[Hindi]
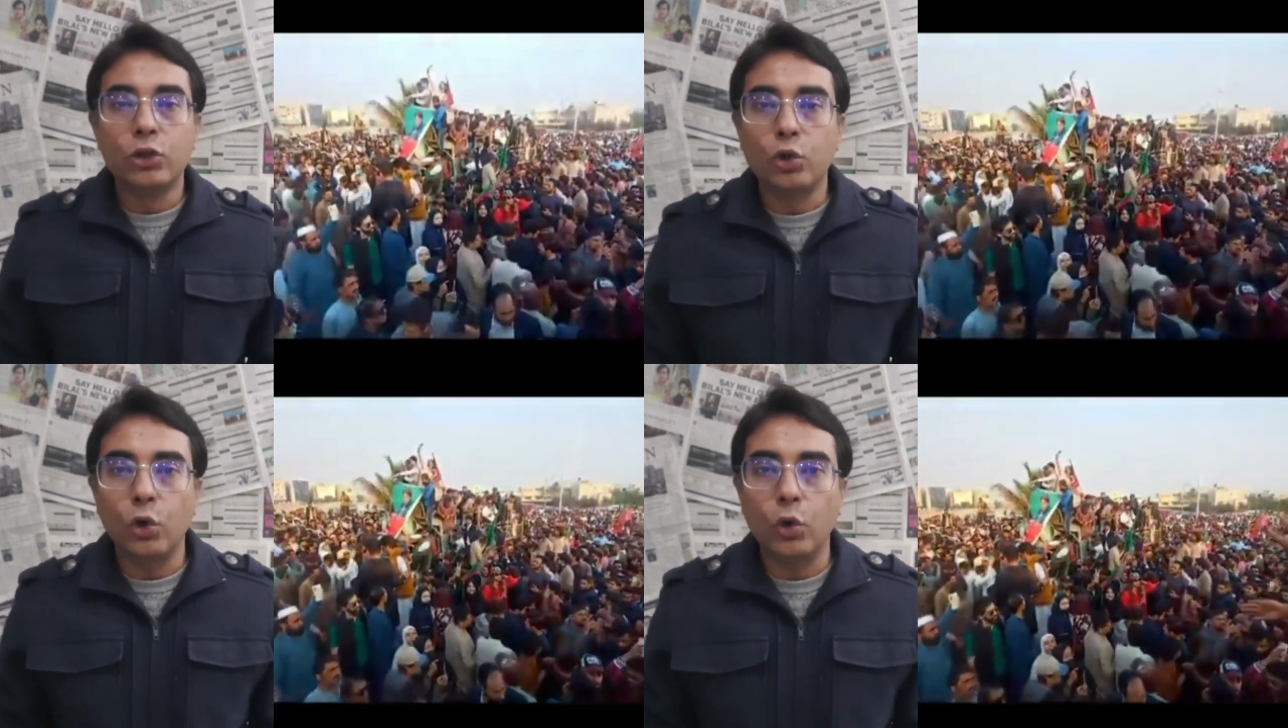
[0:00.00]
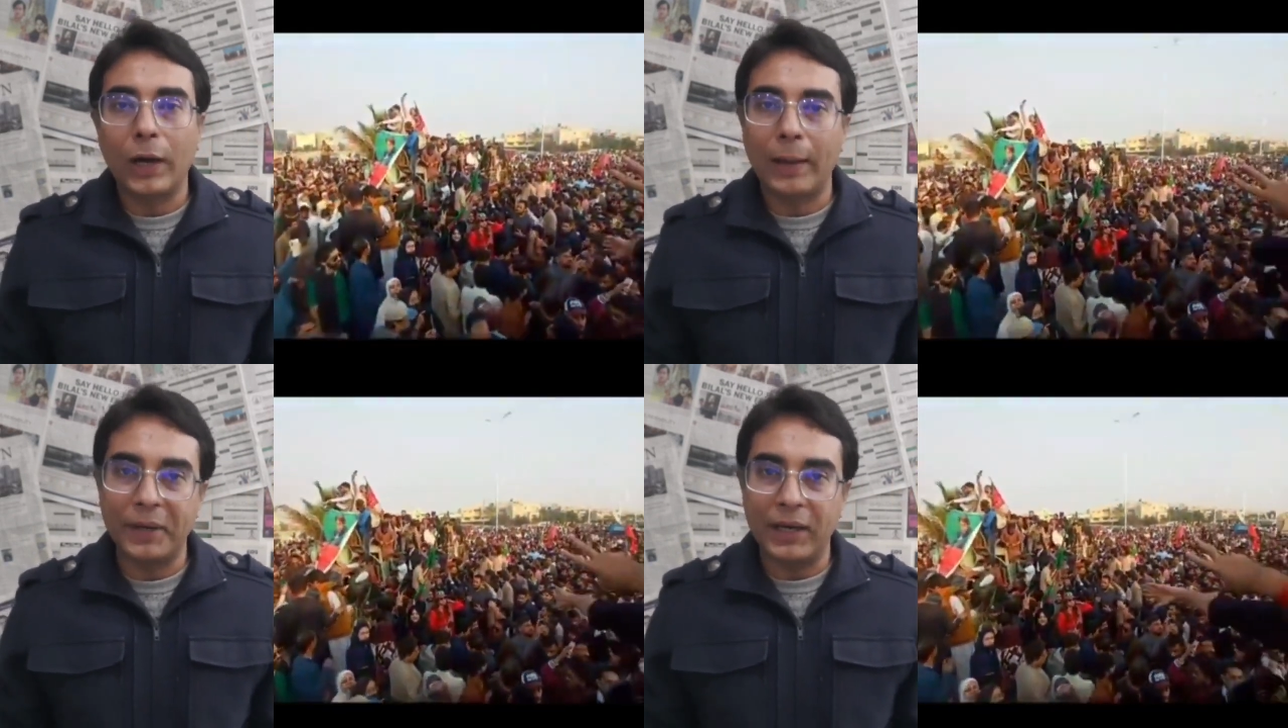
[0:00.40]
जो
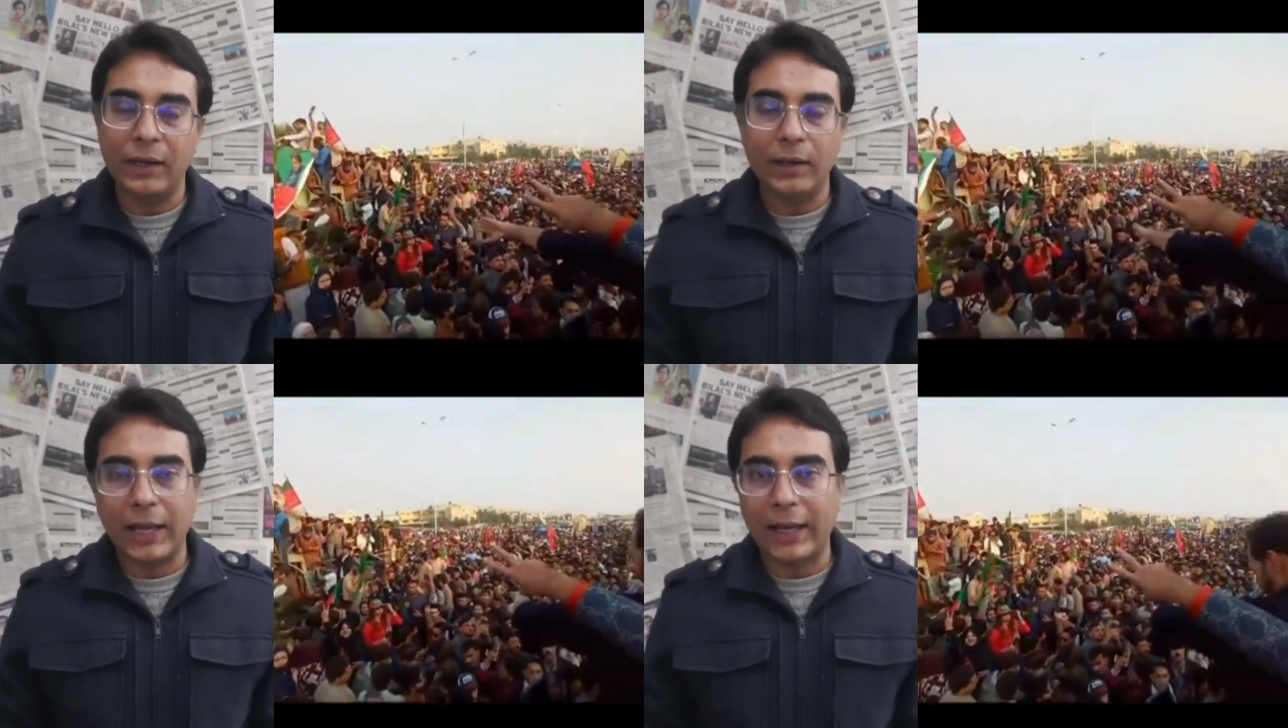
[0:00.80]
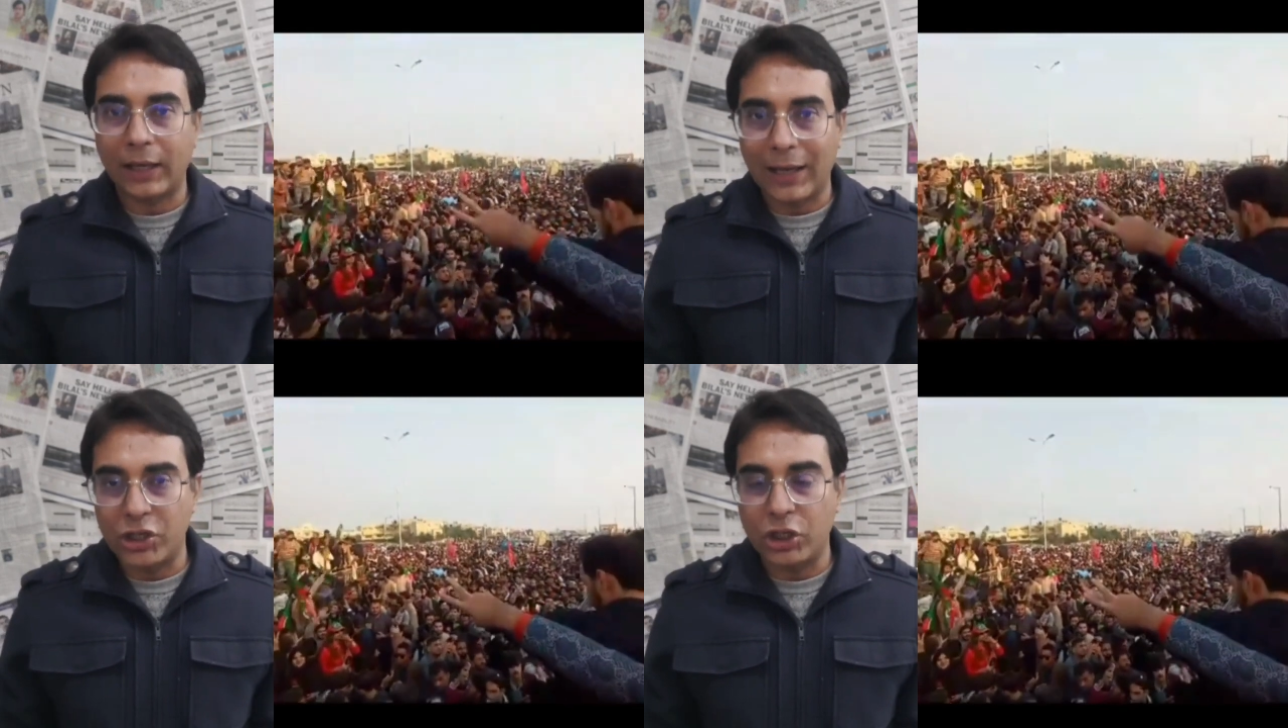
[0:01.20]
हमने
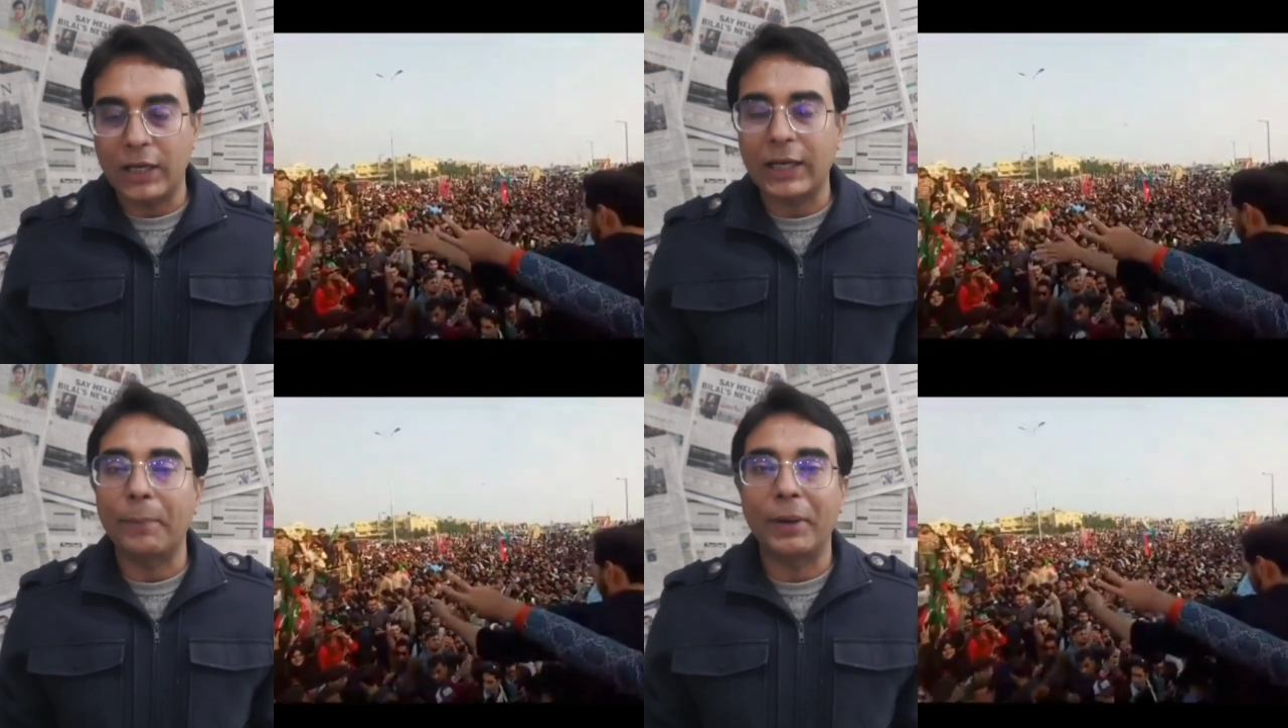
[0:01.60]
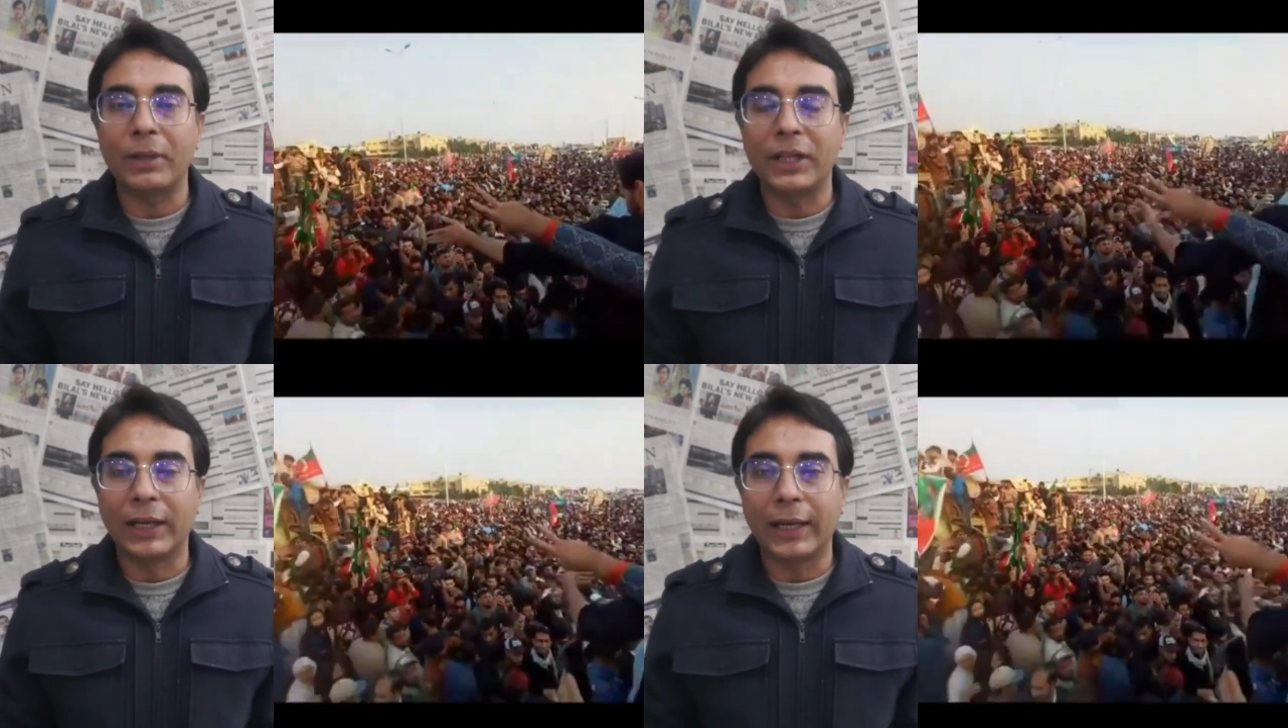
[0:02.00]
कराची की कैंपेन
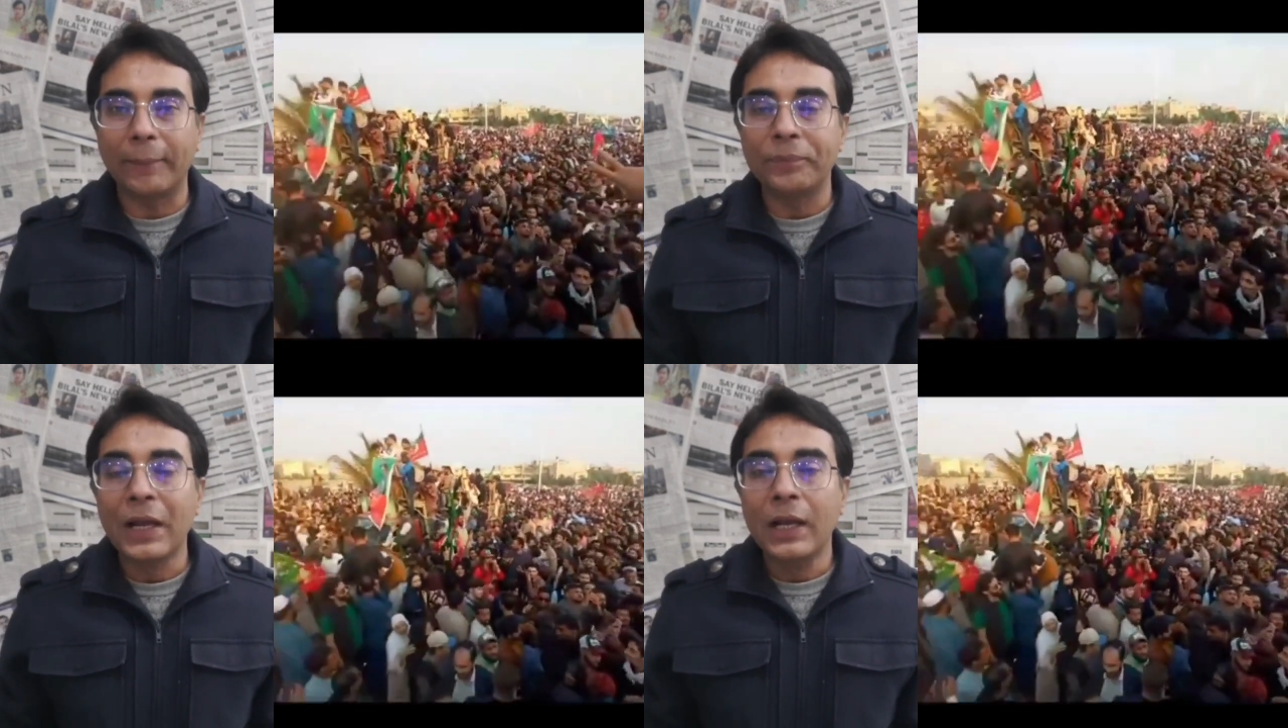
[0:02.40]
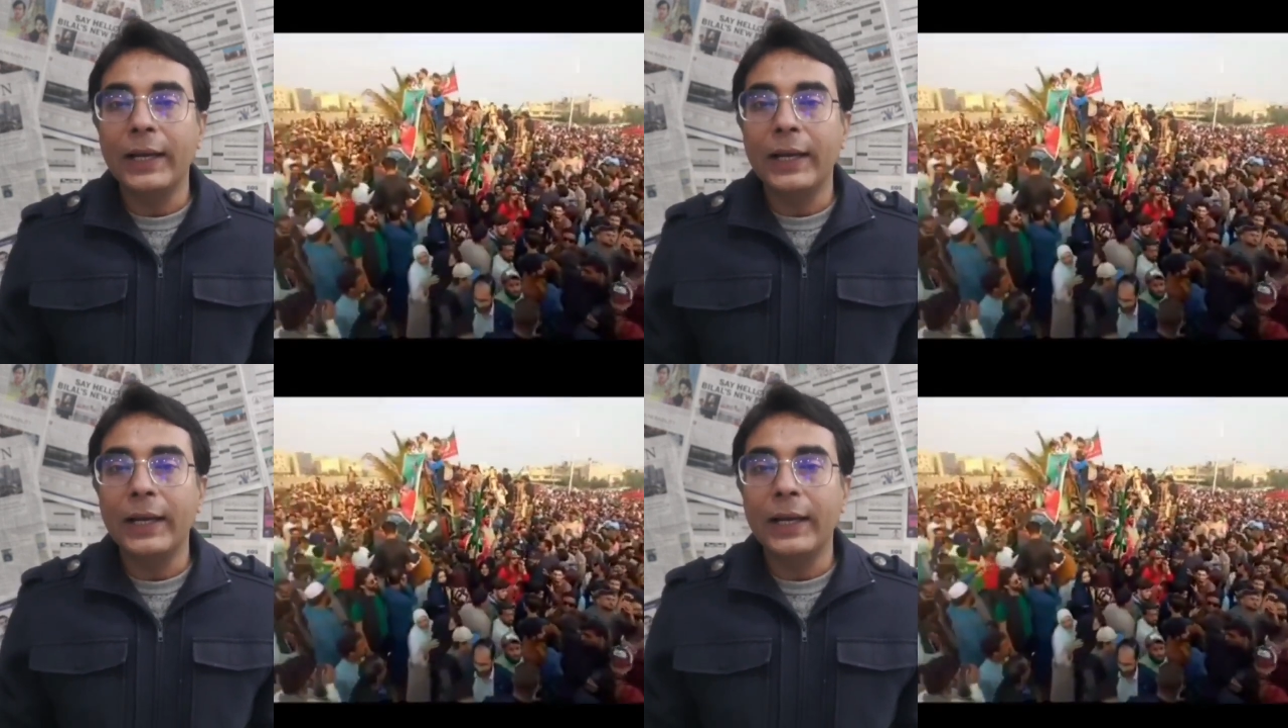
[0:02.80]
में देखे हैं